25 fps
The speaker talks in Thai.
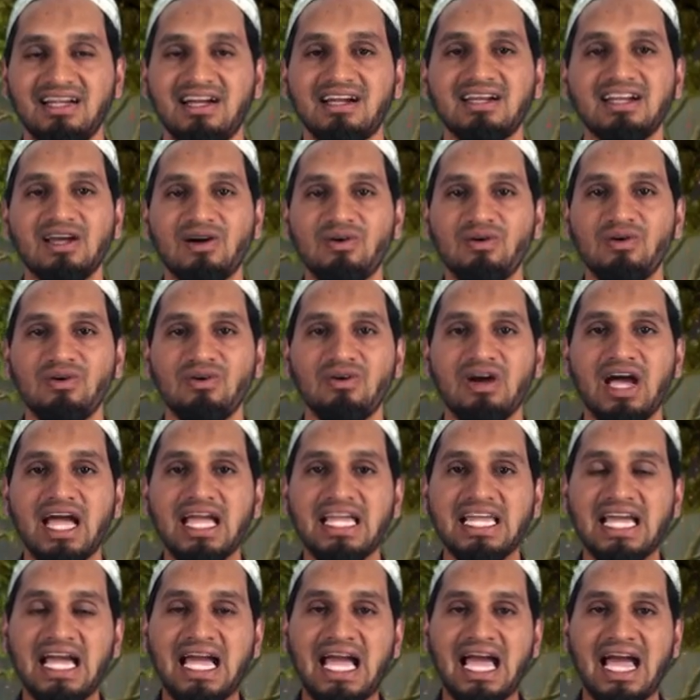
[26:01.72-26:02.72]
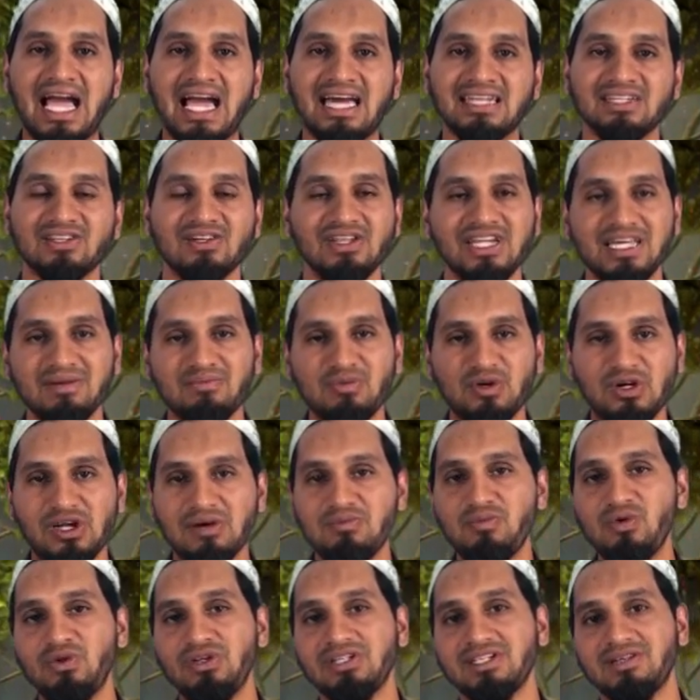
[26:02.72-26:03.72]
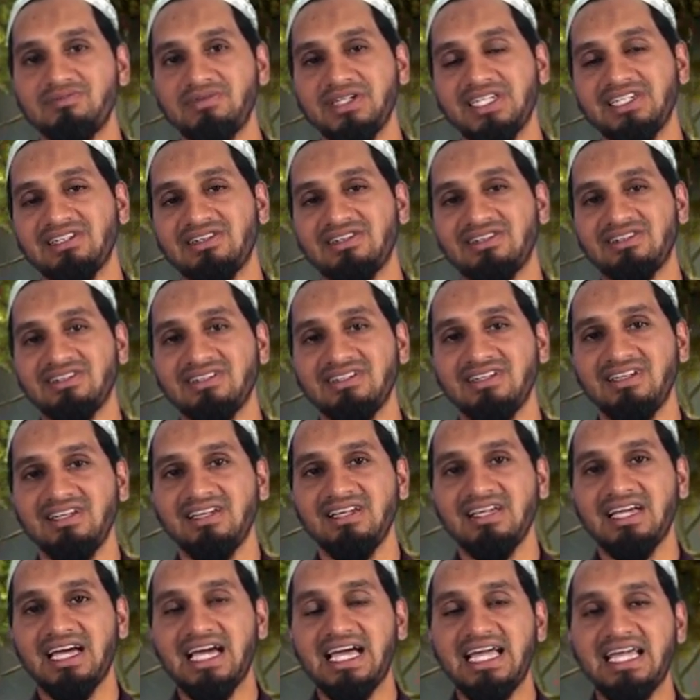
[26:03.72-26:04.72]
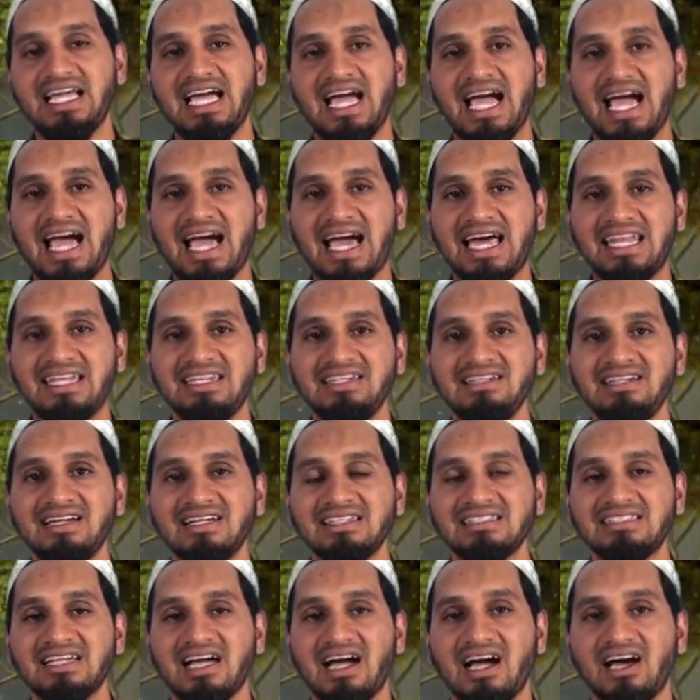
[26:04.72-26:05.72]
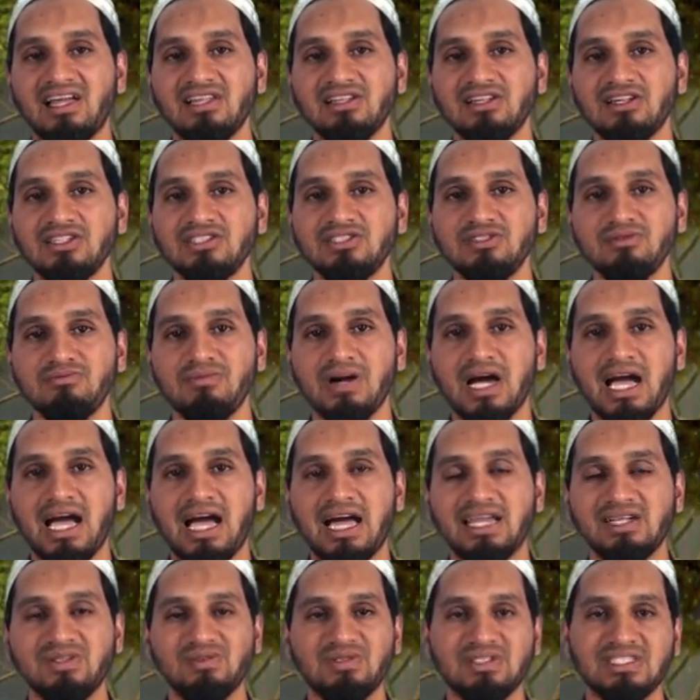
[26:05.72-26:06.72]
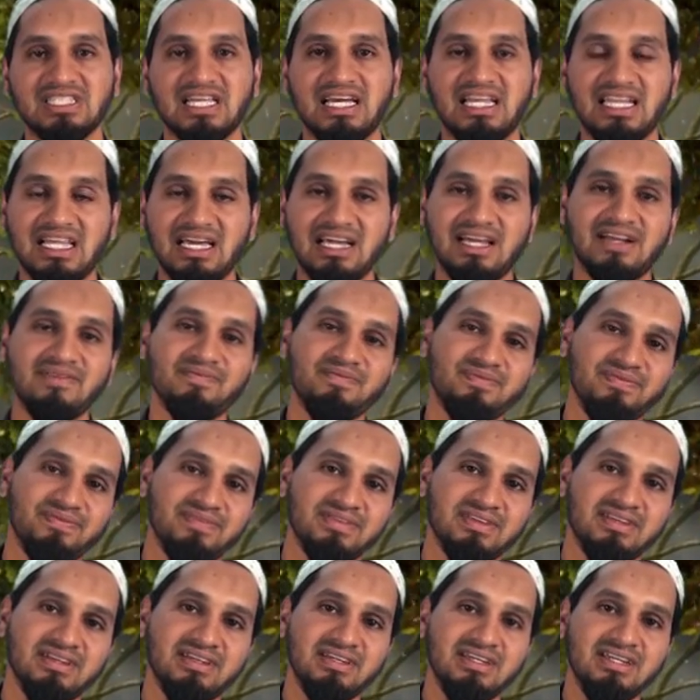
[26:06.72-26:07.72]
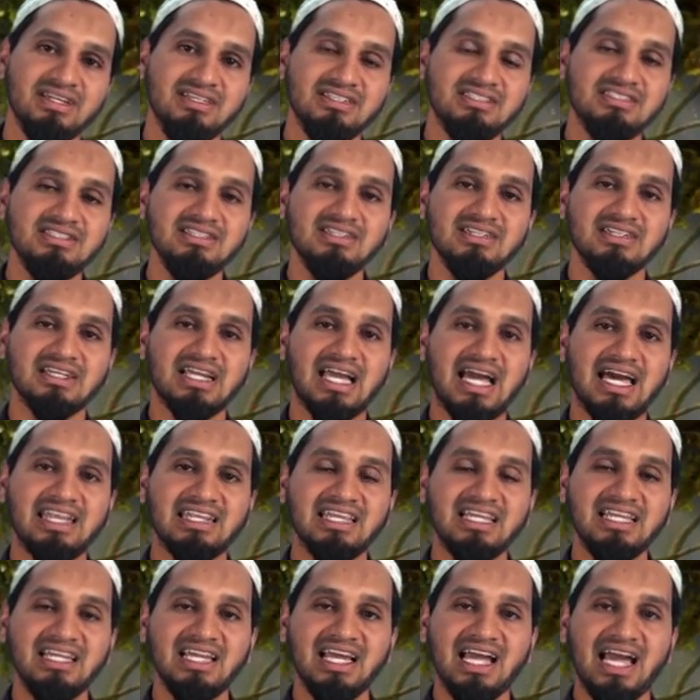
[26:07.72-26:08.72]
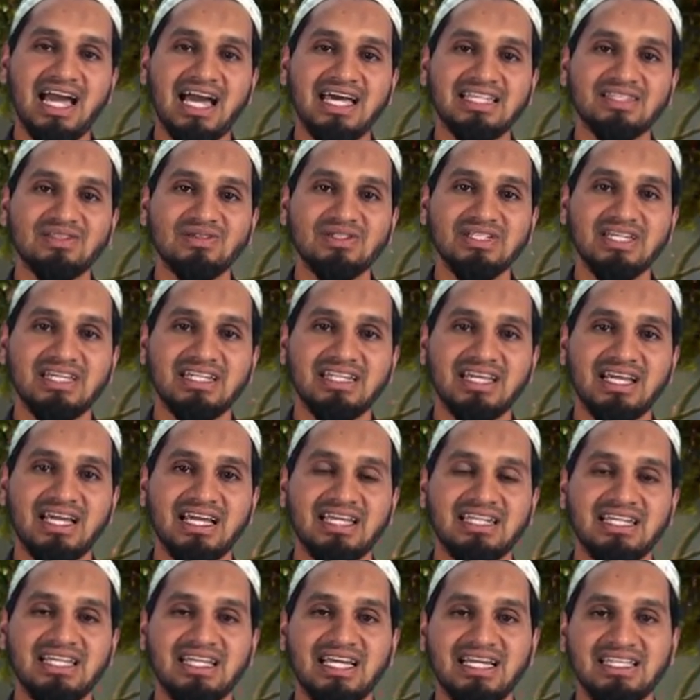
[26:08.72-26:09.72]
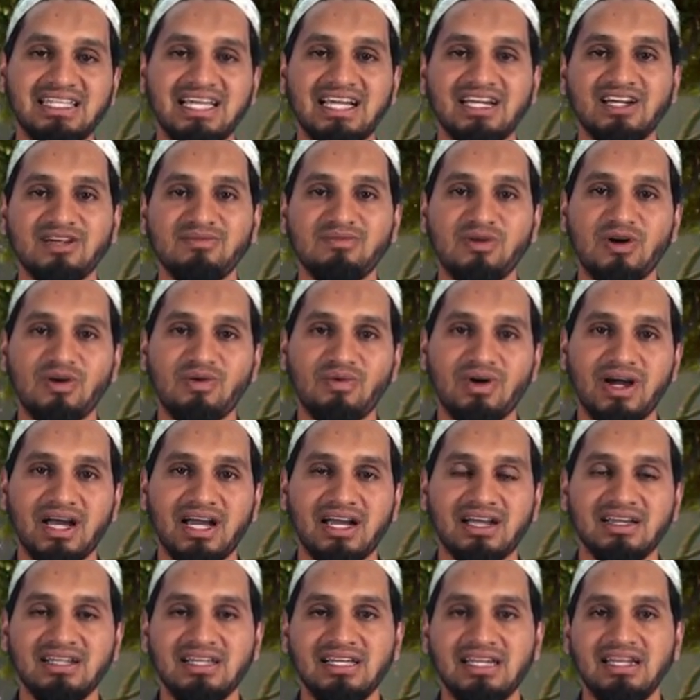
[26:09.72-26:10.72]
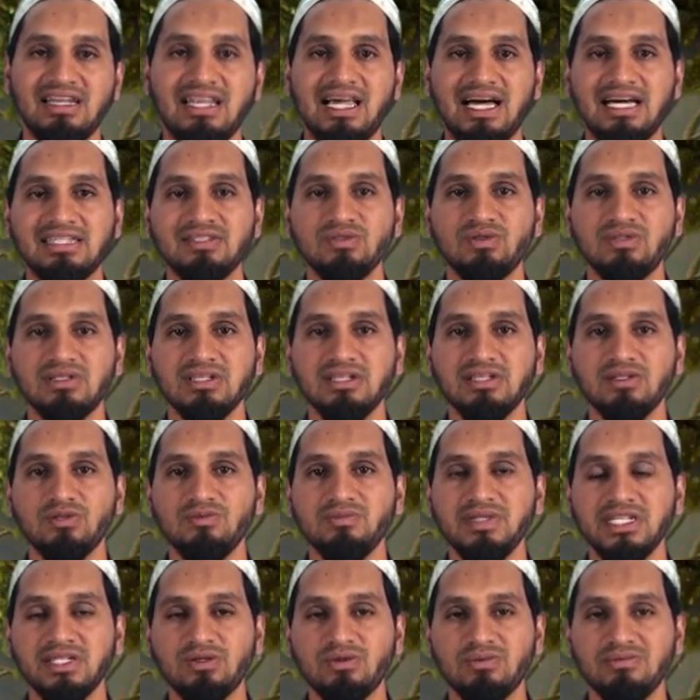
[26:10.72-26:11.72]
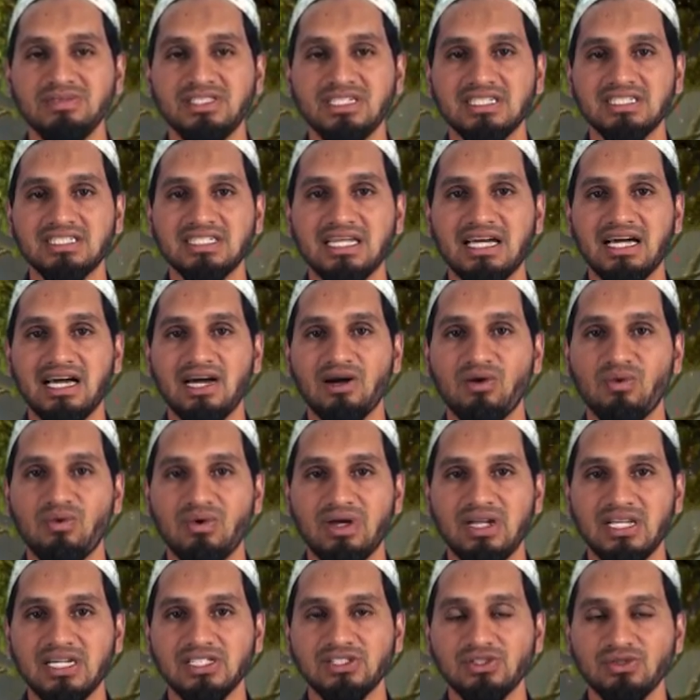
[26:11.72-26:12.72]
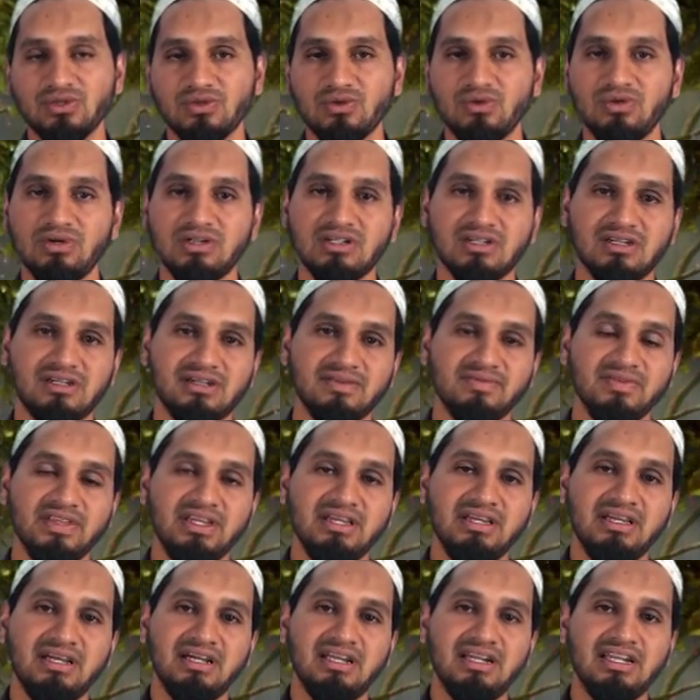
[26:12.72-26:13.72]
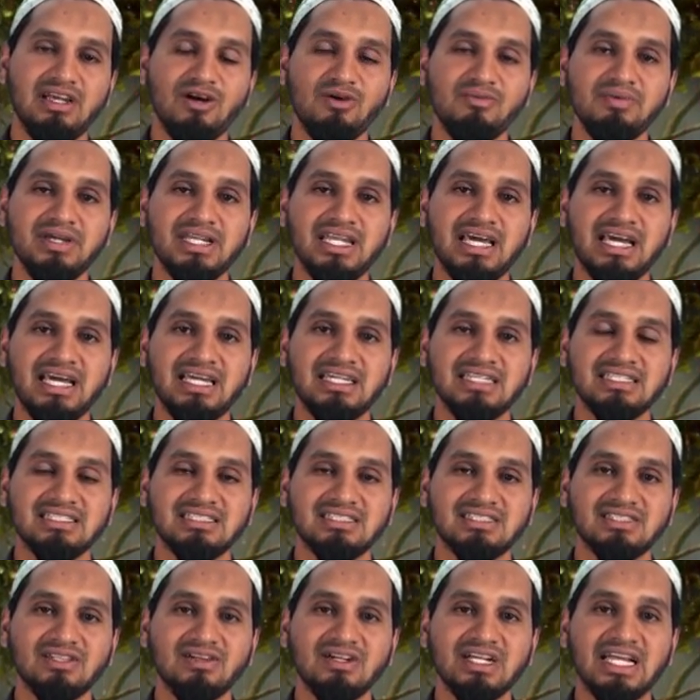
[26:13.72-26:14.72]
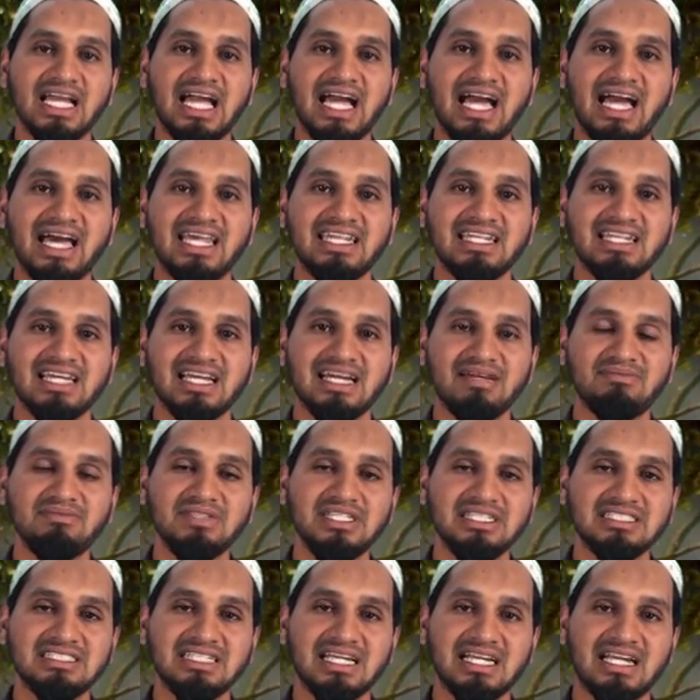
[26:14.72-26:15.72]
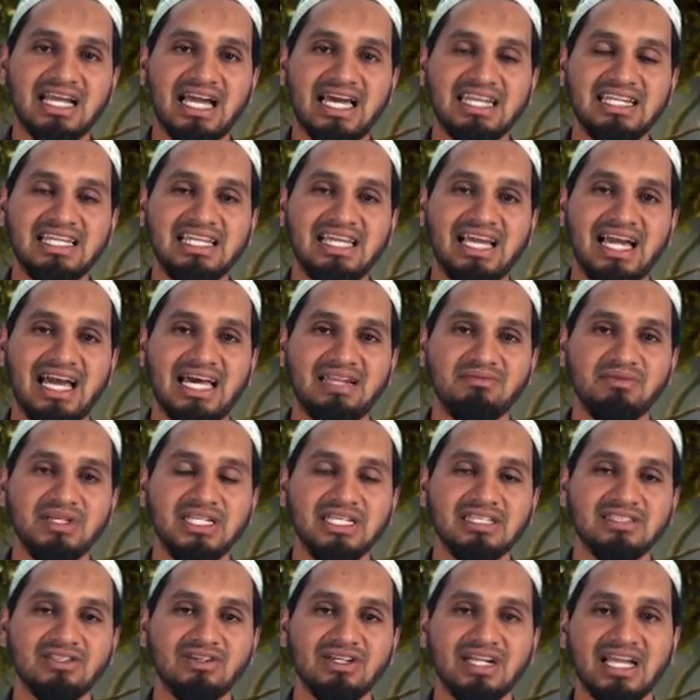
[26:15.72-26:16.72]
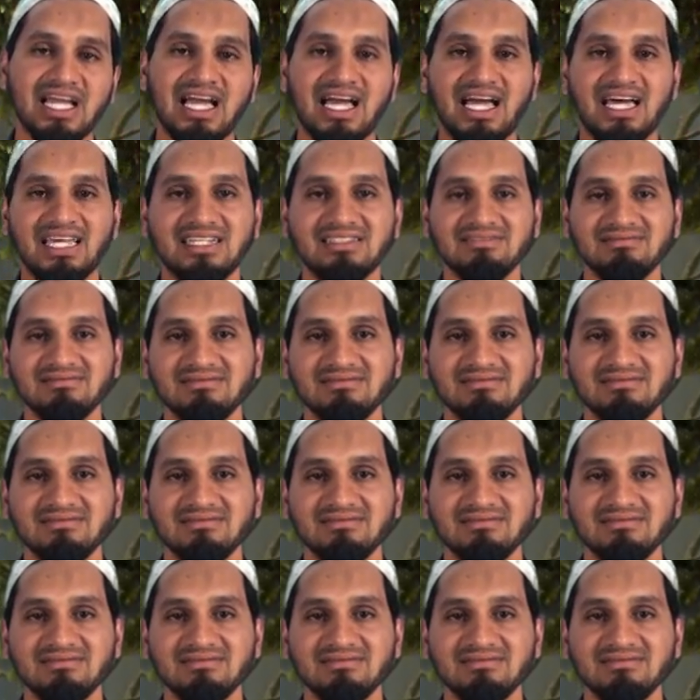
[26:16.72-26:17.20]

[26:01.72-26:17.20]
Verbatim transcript: เราให้อาหารก็ได้ผลบุญครับพี่น้อง ให้อาหารเนื่องจากอัลลอฮฺซุบฮานหัวตาลาซึ่งการให้อาหารตรงนี้นะฮะในอายะก็บอกว่าลานูรีดูมิงกุมจาซาอาวลาชุกูรอกเราไม่ได้ต้องการนะครับ เนื่องจากการให้อาหารไม่ได้ต้องการ